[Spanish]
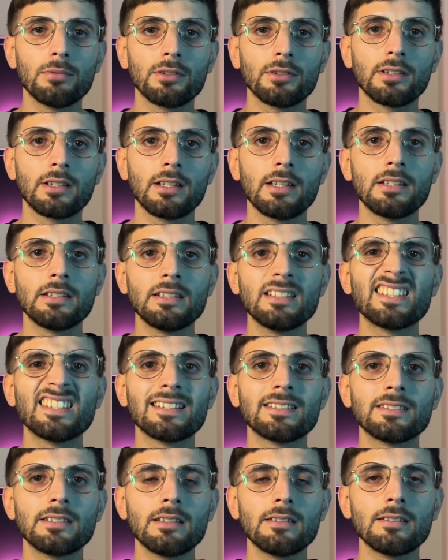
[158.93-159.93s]
porque ni
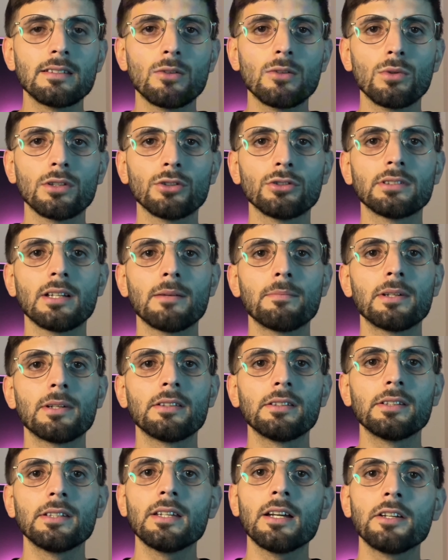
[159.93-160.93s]
se siente cuando está
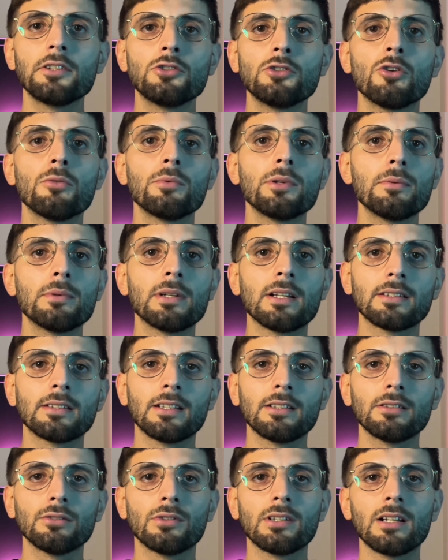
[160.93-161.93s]
prendida y no vibra
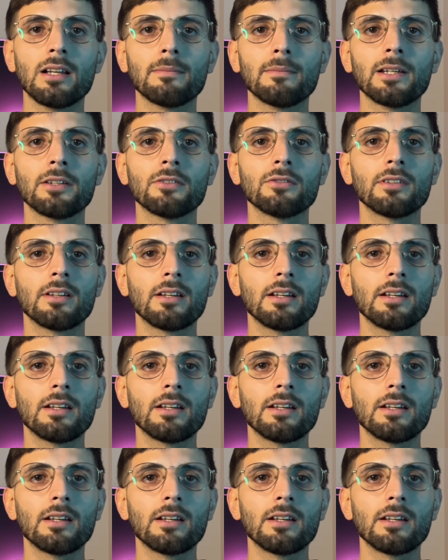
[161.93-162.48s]
tanto a la mano.